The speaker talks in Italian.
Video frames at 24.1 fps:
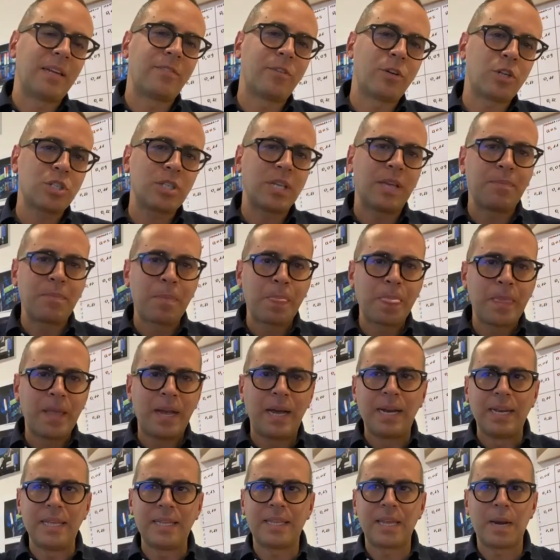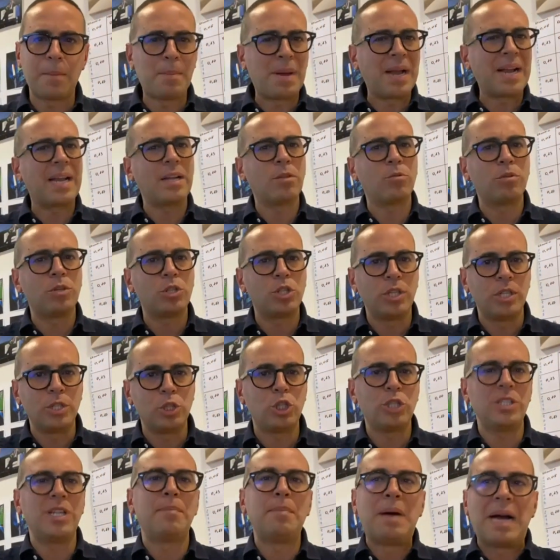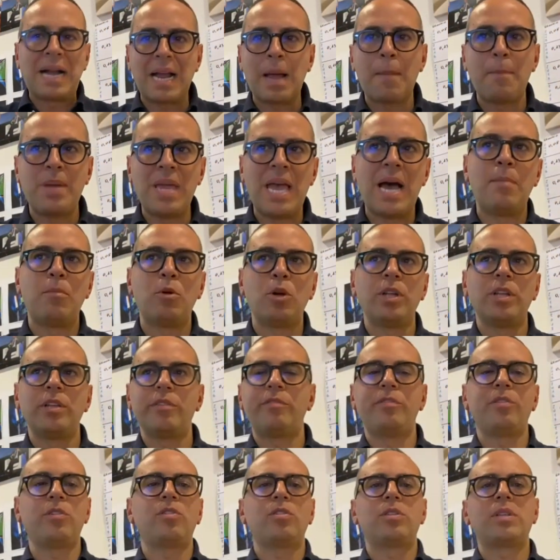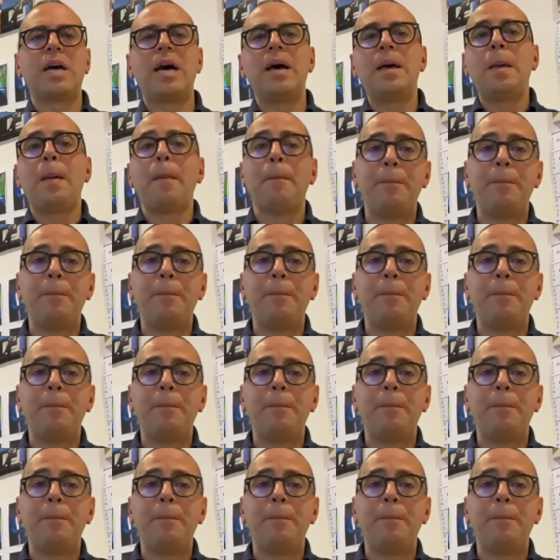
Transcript: forse all'Inter è mancata una ciliegina, ma capiamo le difficoltà.